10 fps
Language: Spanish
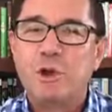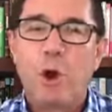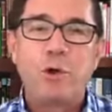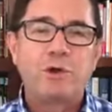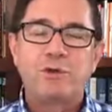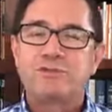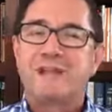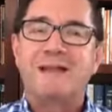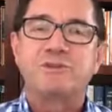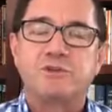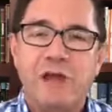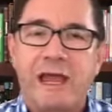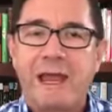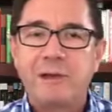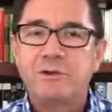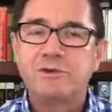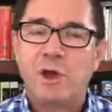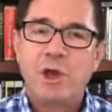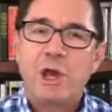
logros, tantos anhelos,